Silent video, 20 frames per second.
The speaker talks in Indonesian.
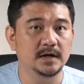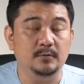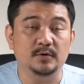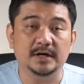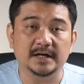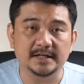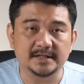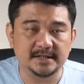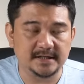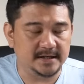power
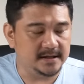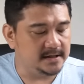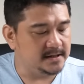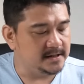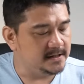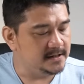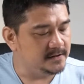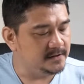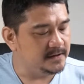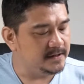kecil
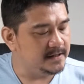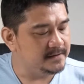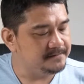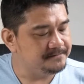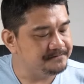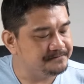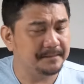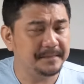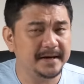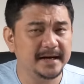gitu ya.
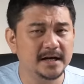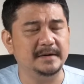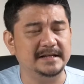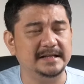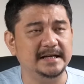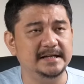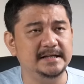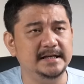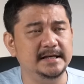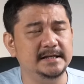Tapi
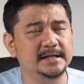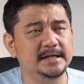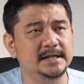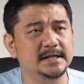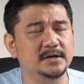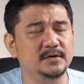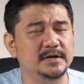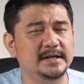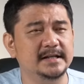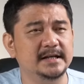pertanyaannya
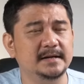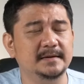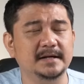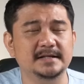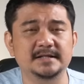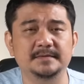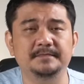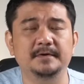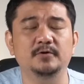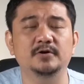kalau kita
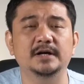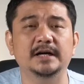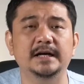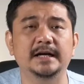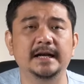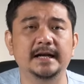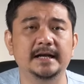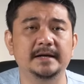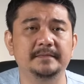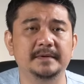kasih power
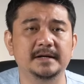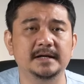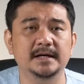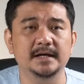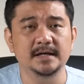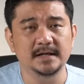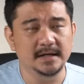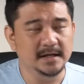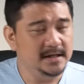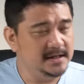gede
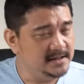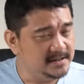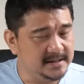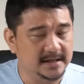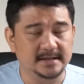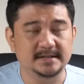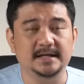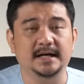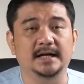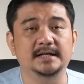gimana?
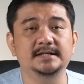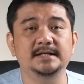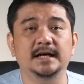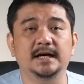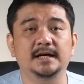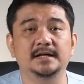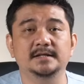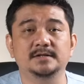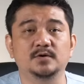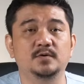Sah-sah
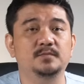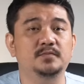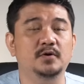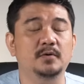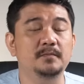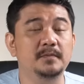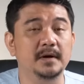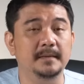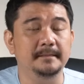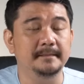aja, no
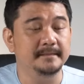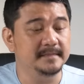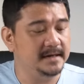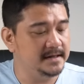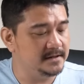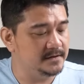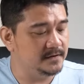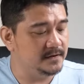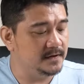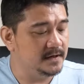problem
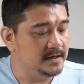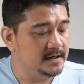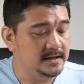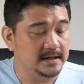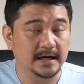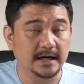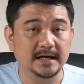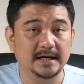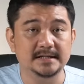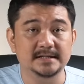gitu.
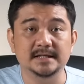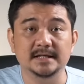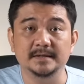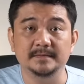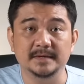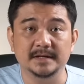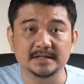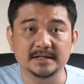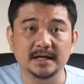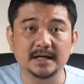Nggak akan jadi
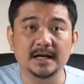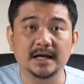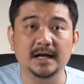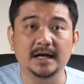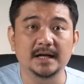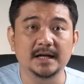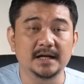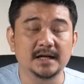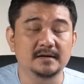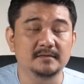
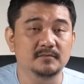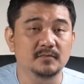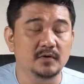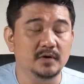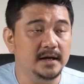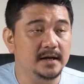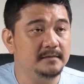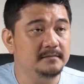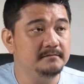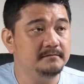masalah.
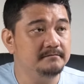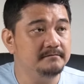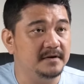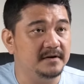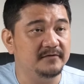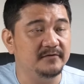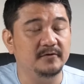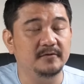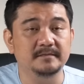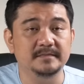Mungkin
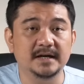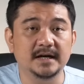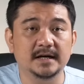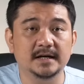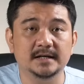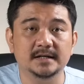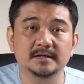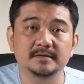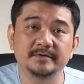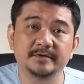performnya
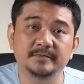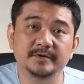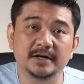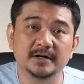akan lebih